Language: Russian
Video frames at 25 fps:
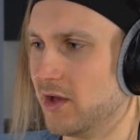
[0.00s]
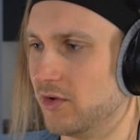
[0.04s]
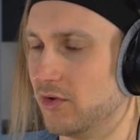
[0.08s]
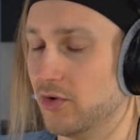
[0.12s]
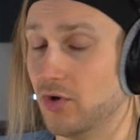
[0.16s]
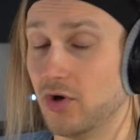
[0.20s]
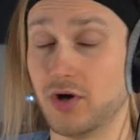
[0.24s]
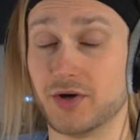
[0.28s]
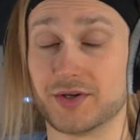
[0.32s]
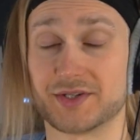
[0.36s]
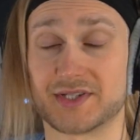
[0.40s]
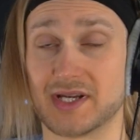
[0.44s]

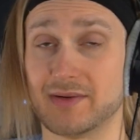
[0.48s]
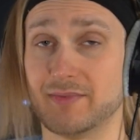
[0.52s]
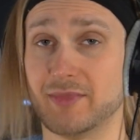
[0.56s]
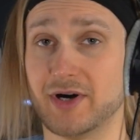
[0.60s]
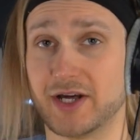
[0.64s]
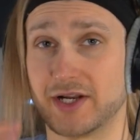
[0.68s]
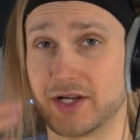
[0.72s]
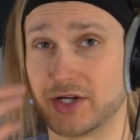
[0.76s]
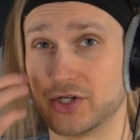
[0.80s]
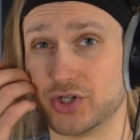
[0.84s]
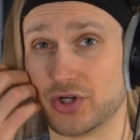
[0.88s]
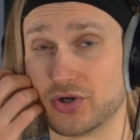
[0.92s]
Но
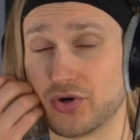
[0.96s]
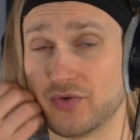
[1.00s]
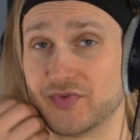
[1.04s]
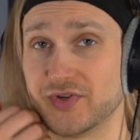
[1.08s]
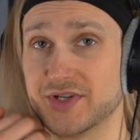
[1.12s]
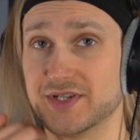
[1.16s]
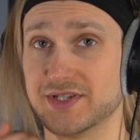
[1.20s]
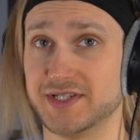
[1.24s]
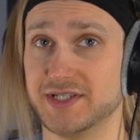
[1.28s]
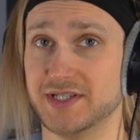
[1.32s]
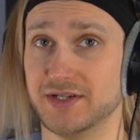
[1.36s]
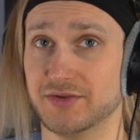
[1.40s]
сама
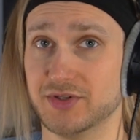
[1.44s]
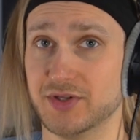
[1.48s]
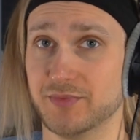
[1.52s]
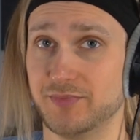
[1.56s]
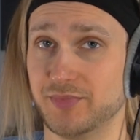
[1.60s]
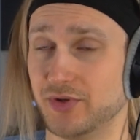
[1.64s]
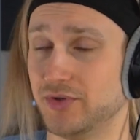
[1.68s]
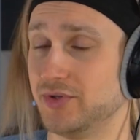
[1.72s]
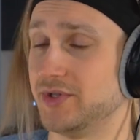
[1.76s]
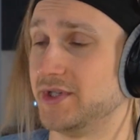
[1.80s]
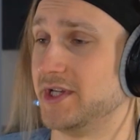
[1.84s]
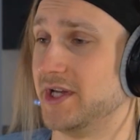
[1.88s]
аранжировка сделана
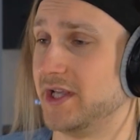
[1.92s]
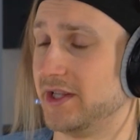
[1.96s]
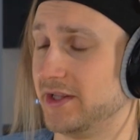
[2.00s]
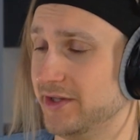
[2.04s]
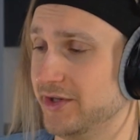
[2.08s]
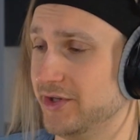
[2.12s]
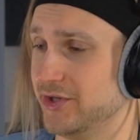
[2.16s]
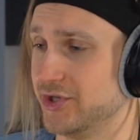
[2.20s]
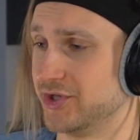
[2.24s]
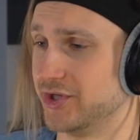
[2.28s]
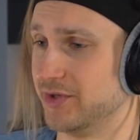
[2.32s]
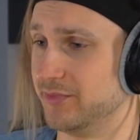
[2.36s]
просто
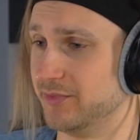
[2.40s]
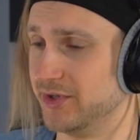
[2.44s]
отлично.